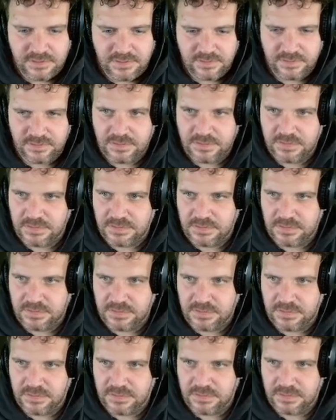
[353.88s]
Und
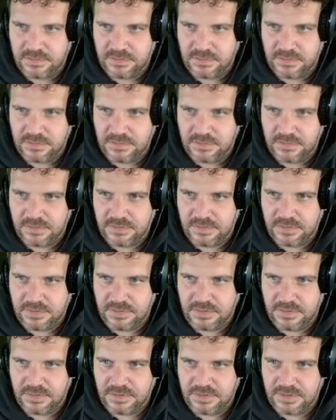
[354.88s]

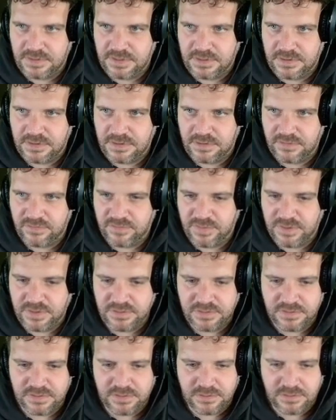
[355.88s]
dann auf
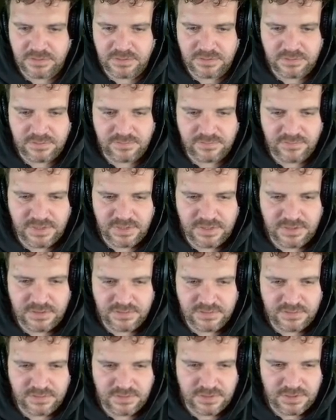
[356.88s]
Pause drücken, weil
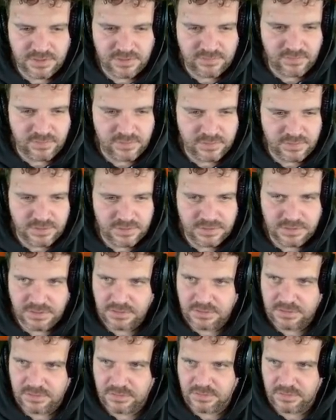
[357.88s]
es soll ja wohl
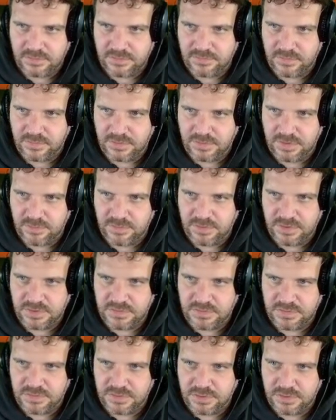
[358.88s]
irgendwo in der
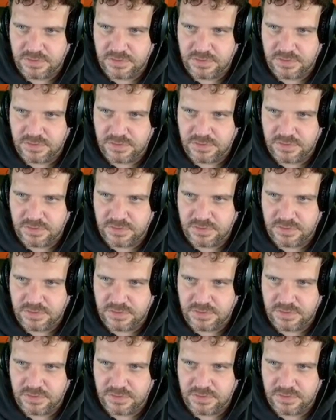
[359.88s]
Mitte sich